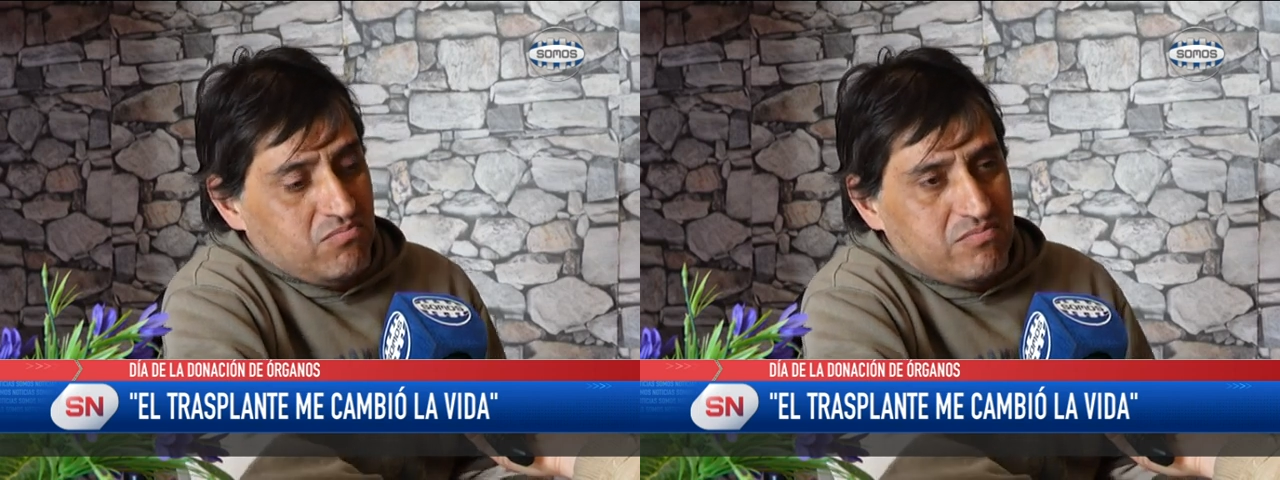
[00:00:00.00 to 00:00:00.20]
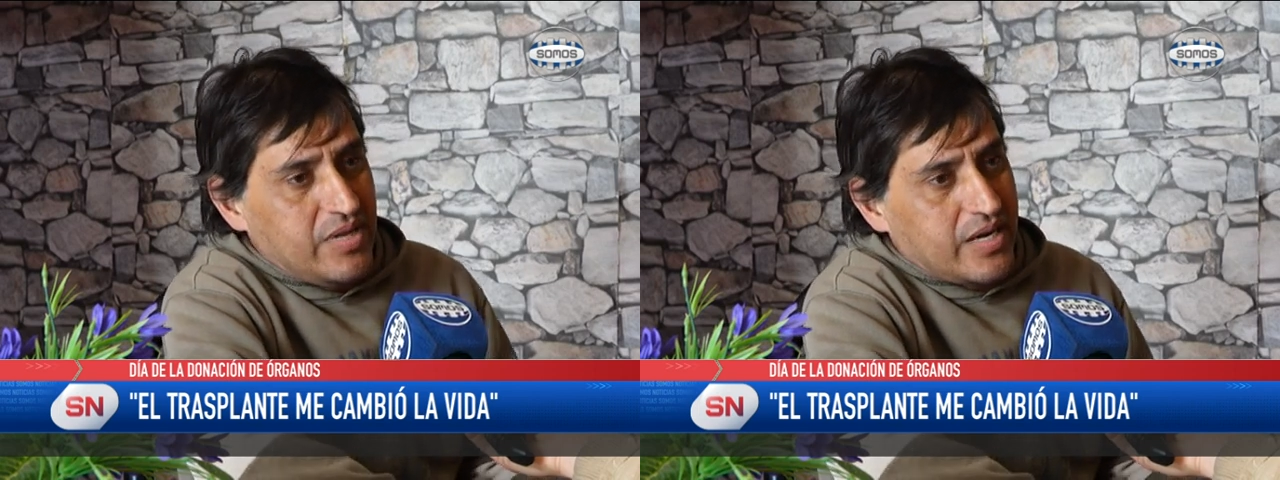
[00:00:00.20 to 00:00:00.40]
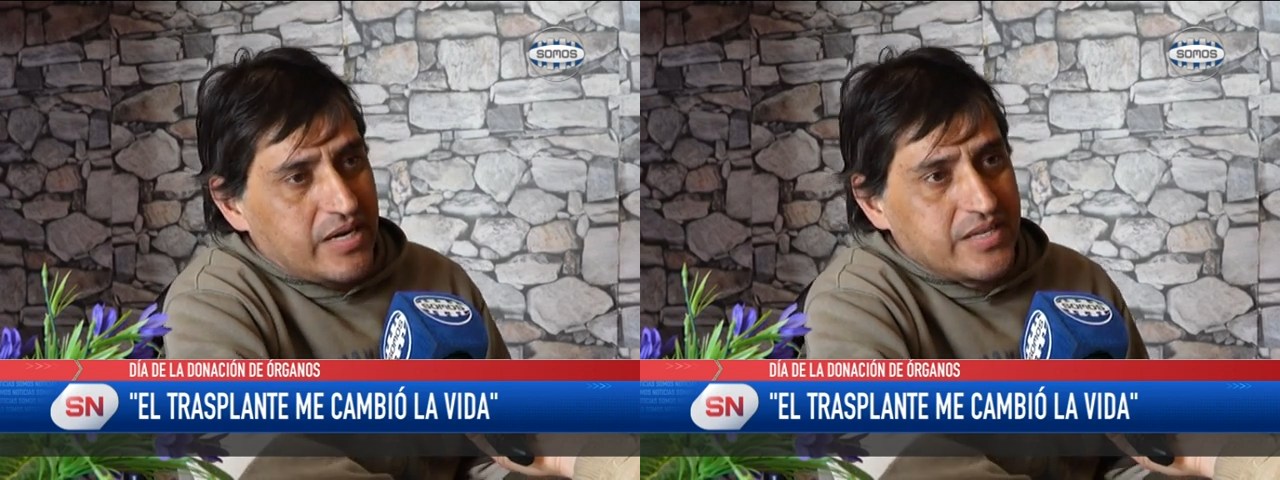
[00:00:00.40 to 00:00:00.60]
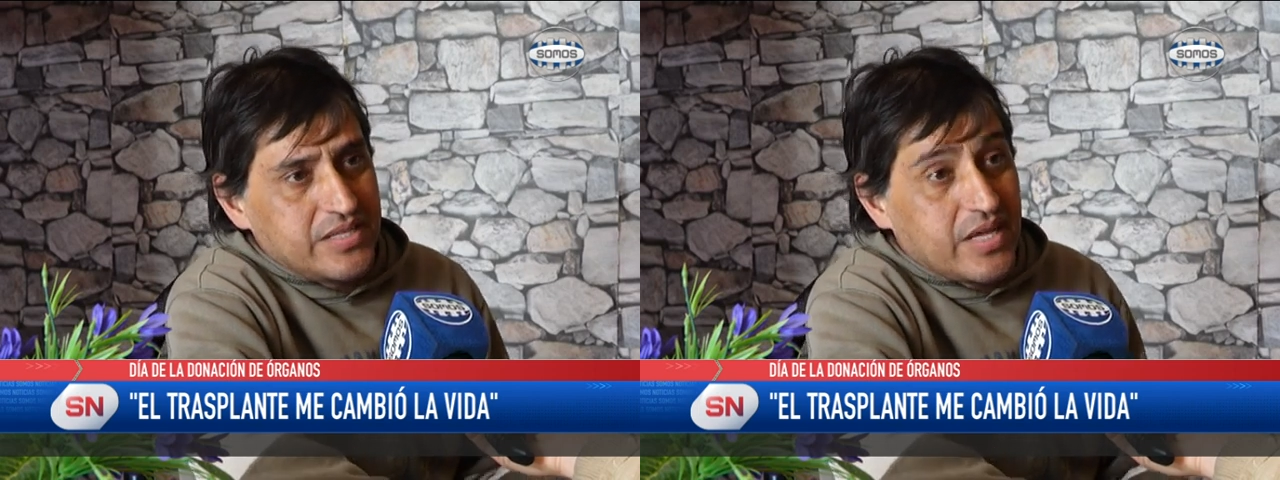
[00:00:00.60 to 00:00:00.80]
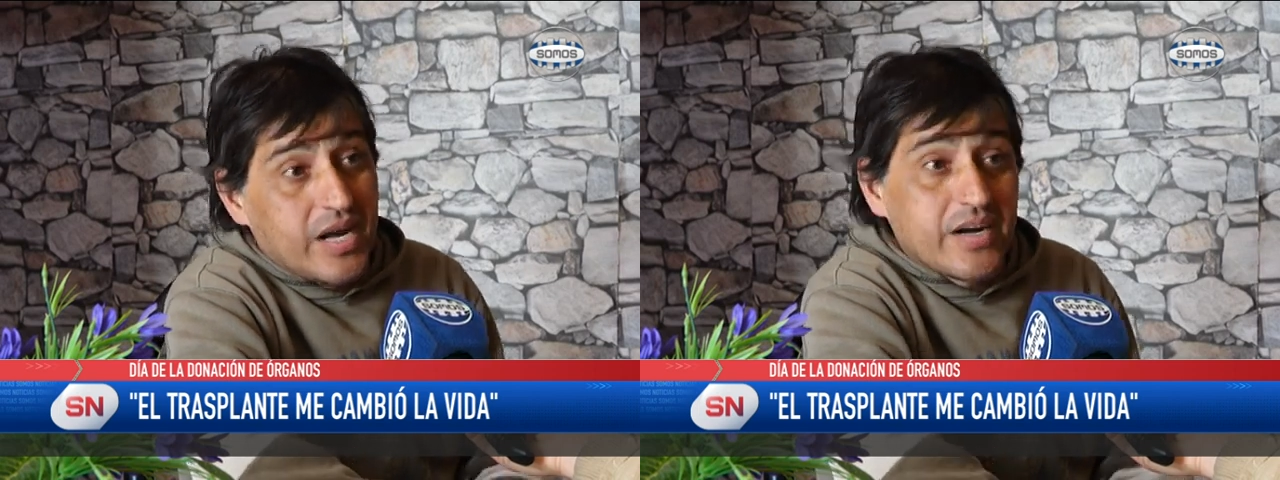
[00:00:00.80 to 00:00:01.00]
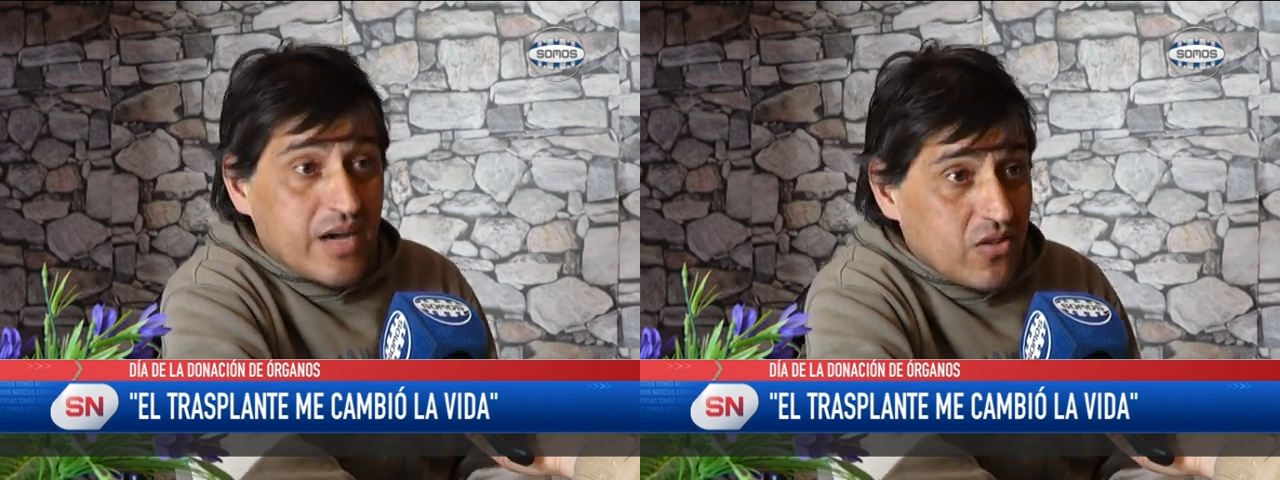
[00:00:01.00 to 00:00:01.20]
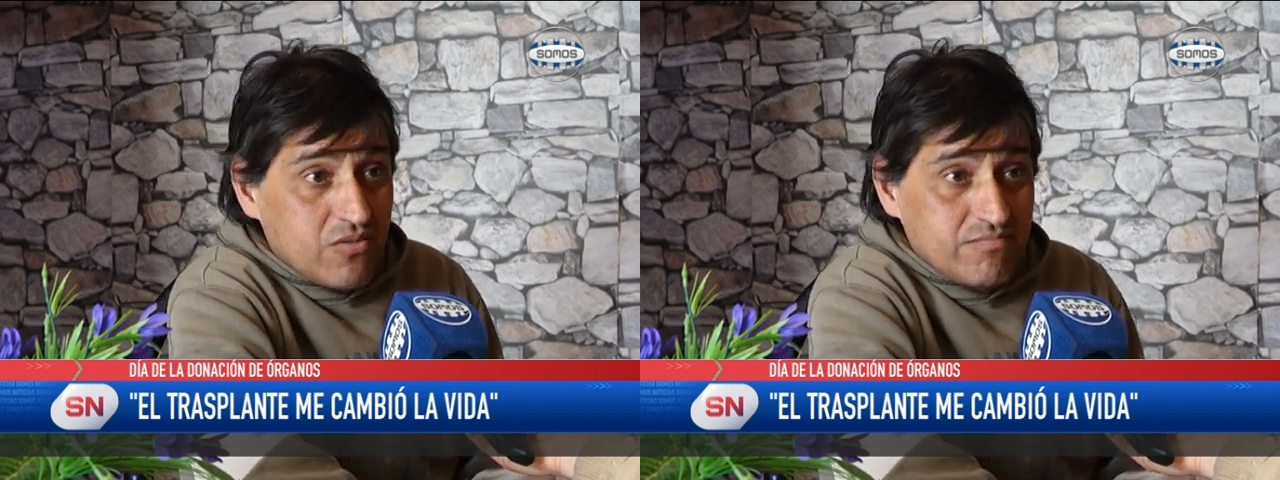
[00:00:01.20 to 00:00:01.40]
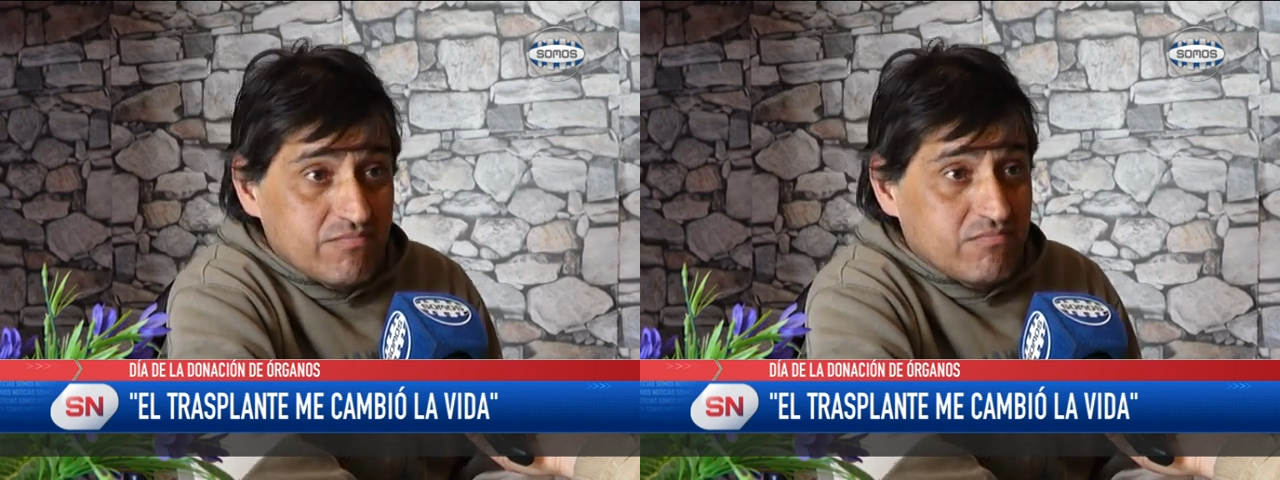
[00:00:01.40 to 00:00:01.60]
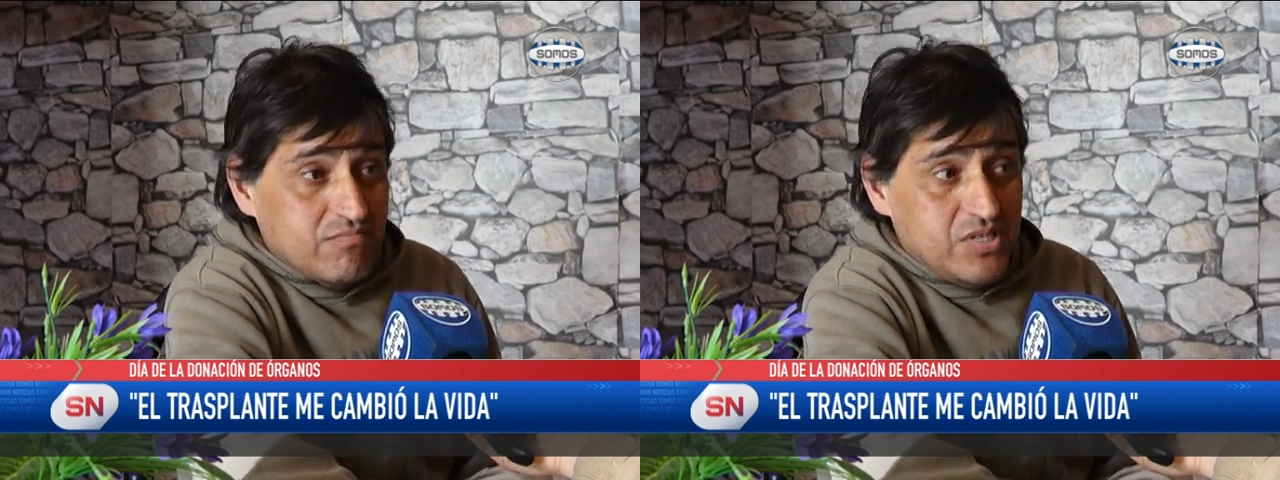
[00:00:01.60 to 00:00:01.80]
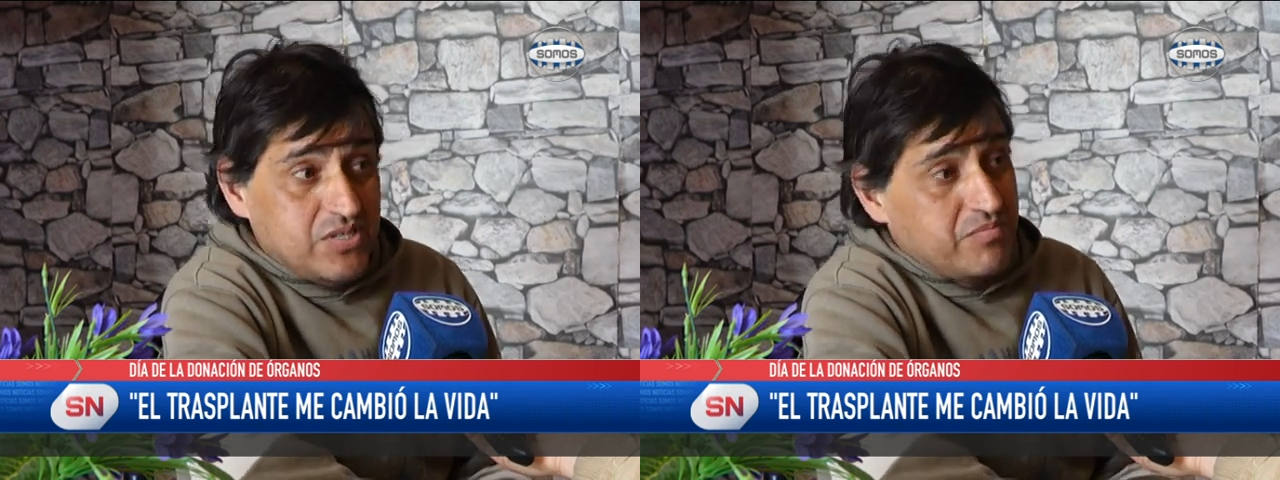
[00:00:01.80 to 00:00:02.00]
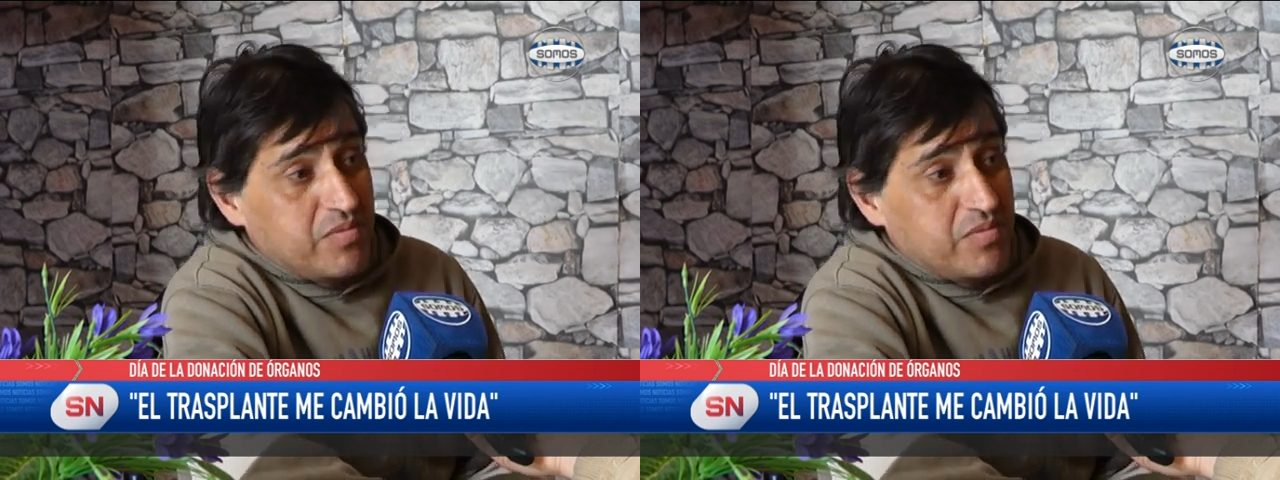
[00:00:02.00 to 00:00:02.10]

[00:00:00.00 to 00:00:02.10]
me dejan internado ese